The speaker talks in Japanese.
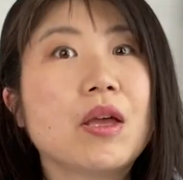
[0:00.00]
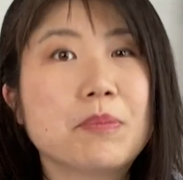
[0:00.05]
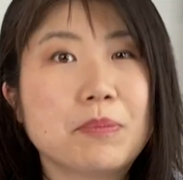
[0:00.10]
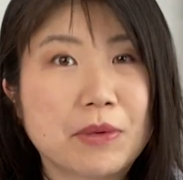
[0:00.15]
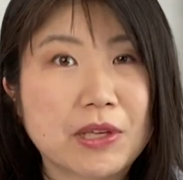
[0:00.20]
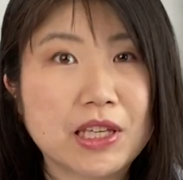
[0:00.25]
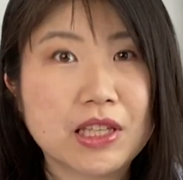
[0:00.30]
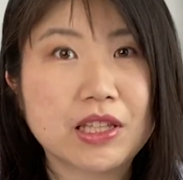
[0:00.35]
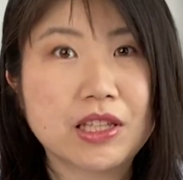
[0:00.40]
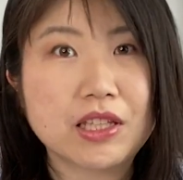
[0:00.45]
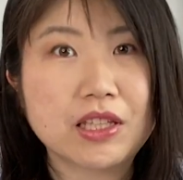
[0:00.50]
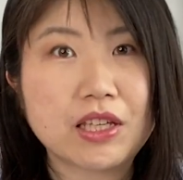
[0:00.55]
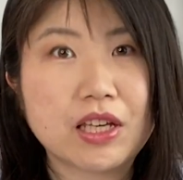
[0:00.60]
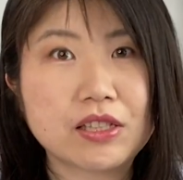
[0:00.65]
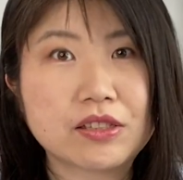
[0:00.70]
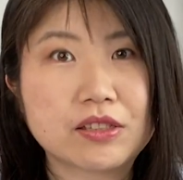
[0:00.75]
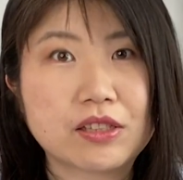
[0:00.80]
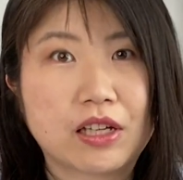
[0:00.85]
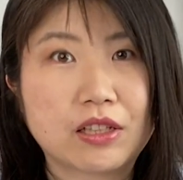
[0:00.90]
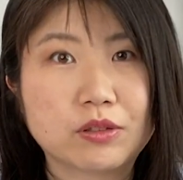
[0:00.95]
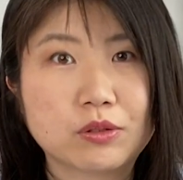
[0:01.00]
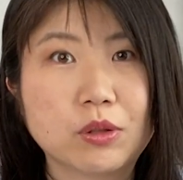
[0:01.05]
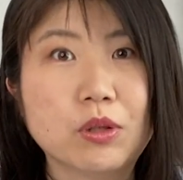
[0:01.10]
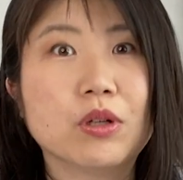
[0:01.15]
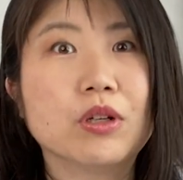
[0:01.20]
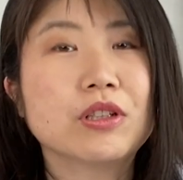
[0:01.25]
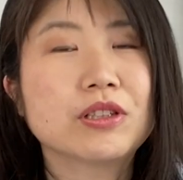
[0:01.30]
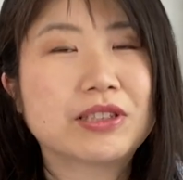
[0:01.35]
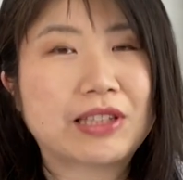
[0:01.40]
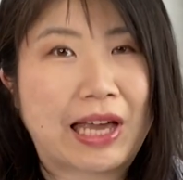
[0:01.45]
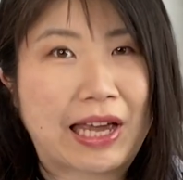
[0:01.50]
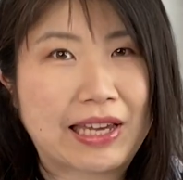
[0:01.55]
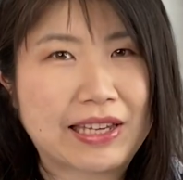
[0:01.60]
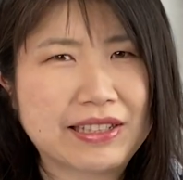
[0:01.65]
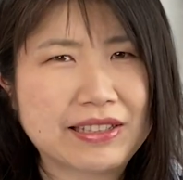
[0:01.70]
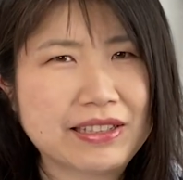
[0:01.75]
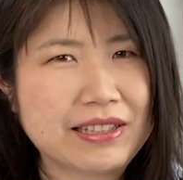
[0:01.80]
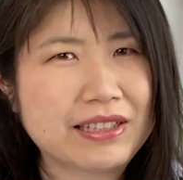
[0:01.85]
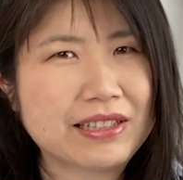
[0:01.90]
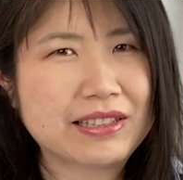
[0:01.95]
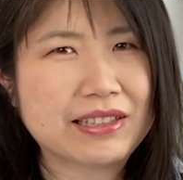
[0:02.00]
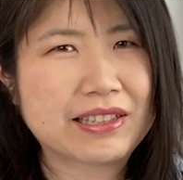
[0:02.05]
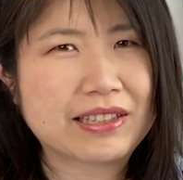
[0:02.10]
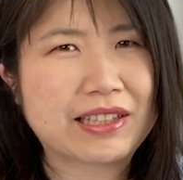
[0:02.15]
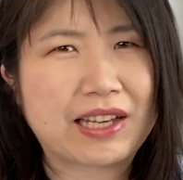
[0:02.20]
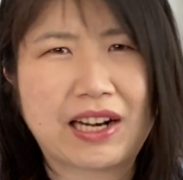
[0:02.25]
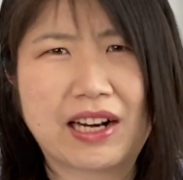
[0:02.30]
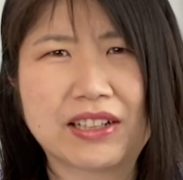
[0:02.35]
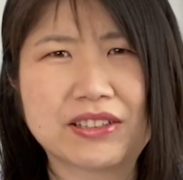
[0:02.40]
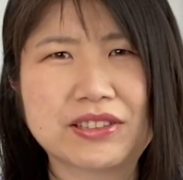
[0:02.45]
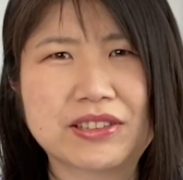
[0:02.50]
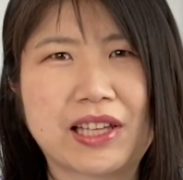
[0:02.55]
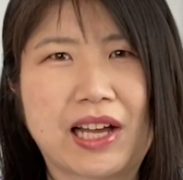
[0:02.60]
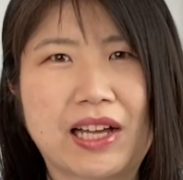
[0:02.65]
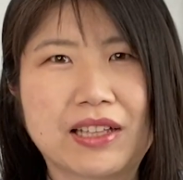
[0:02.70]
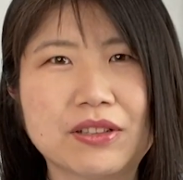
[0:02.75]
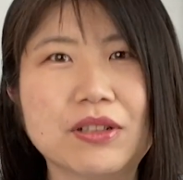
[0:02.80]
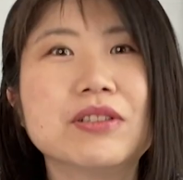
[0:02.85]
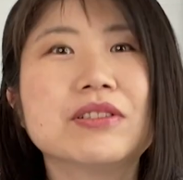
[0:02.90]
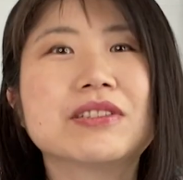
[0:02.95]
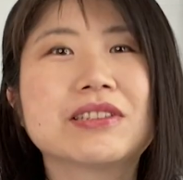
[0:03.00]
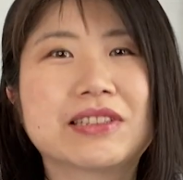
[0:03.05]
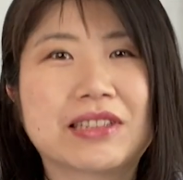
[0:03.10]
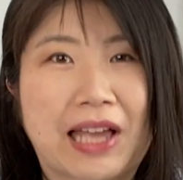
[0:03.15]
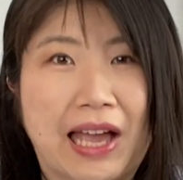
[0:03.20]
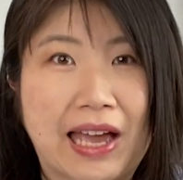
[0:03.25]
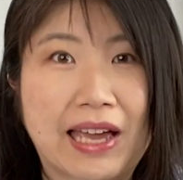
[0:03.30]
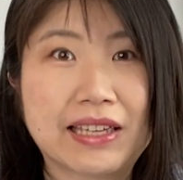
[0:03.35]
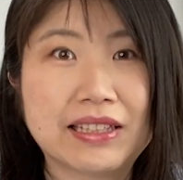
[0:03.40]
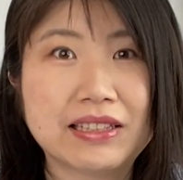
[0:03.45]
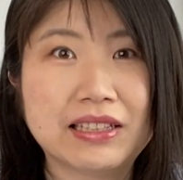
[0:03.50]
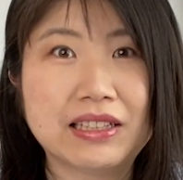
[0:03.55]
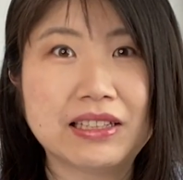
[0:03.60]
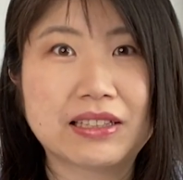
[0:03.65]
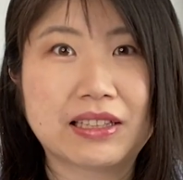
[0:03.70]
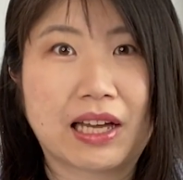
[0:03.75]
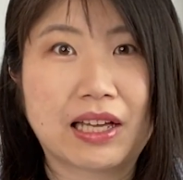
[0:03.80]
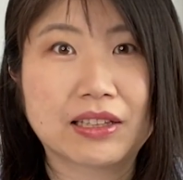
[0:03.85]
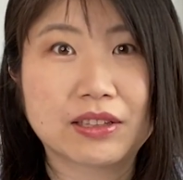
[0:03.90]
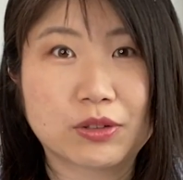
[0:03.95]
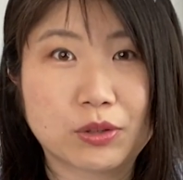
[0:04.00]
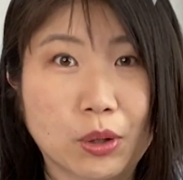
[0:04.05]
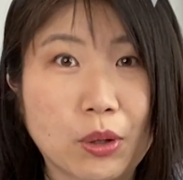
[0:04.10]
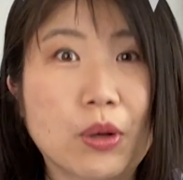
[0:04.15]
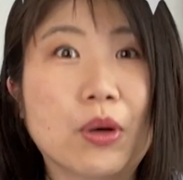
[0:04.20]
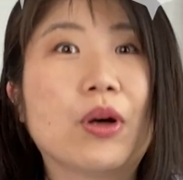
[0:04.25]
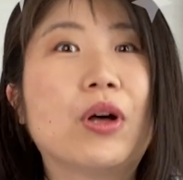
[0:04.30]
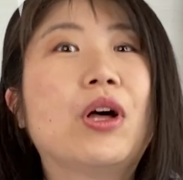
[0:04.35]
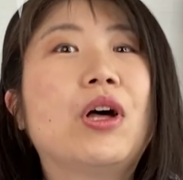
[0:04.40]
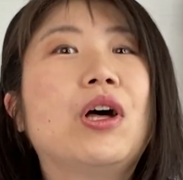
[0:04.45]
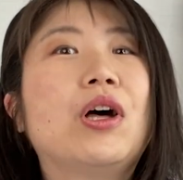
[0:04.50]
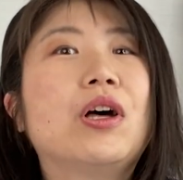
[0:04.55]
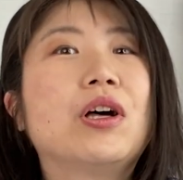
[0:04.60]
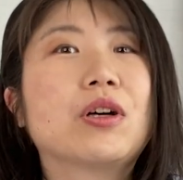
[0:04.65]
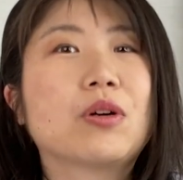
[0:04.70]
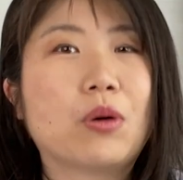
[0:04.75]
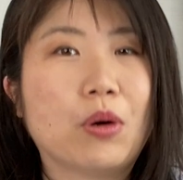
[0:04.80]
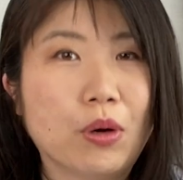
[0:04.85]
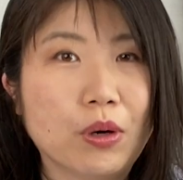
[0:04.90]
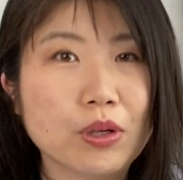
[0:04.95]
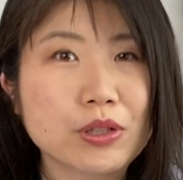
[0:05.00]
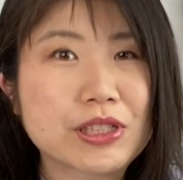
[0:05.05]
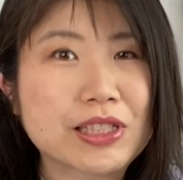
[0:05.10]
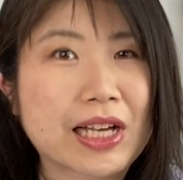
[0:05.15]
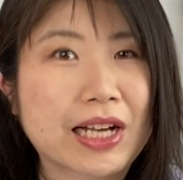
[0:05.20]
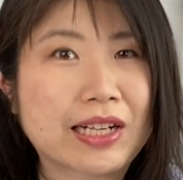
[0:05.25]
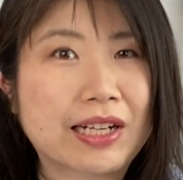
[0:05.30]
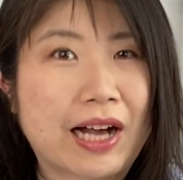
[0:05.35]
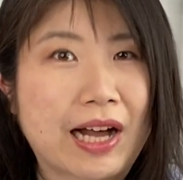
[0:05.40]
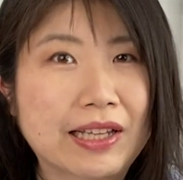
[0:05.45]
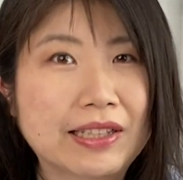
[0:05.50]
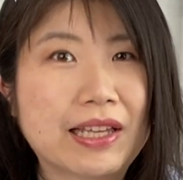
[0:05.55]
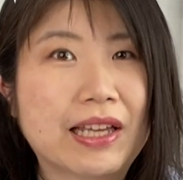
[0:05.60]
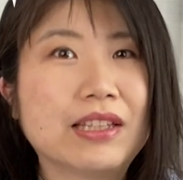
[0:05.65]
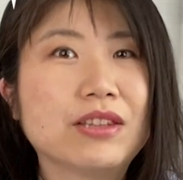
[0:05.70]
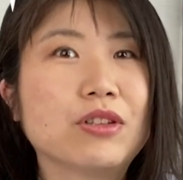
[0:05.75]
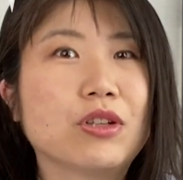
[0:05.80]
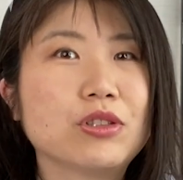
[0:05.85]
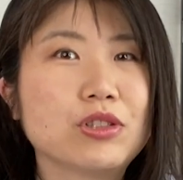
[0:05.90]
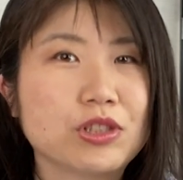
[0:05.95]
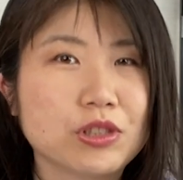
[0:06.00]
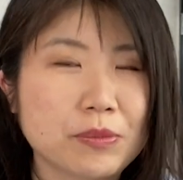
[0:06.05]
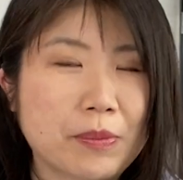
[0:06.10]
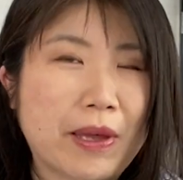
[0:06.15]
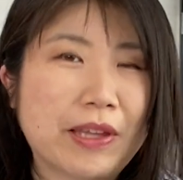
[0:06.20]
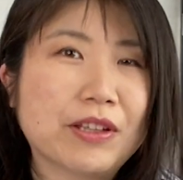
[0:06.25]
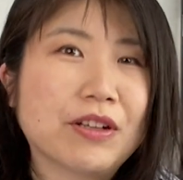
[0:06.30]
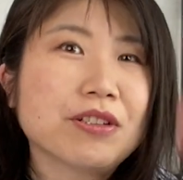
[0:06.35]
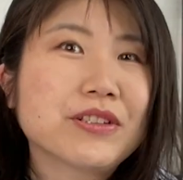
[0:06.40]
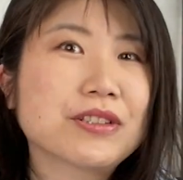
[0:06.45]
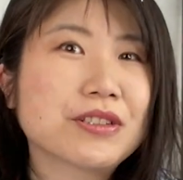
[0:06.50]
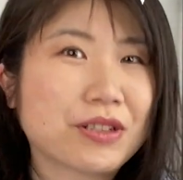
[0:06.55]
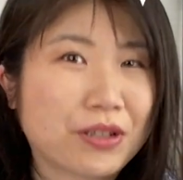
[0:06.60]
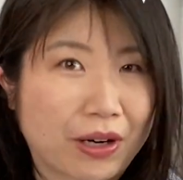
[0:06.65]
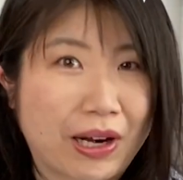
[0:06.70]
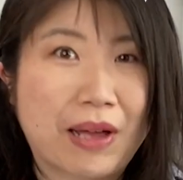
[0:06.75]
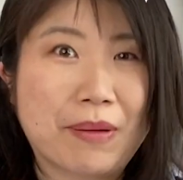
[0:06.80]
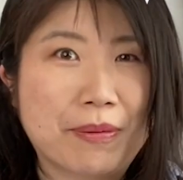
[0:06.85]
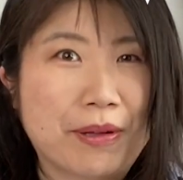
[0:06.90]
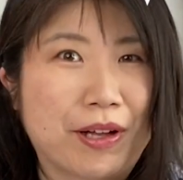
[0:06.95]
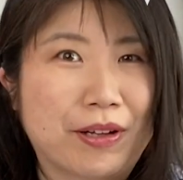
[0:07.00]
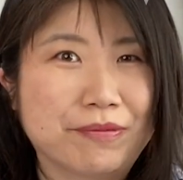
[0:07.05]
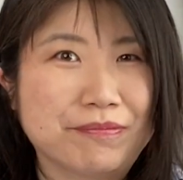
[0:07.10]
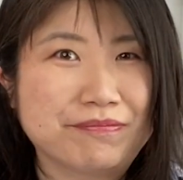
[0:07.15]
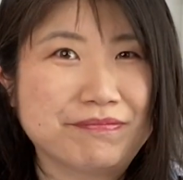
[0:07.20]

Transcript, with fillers: BTS さんの大人気キャラクターのタイニータンと紅茶家電の夢のコラボ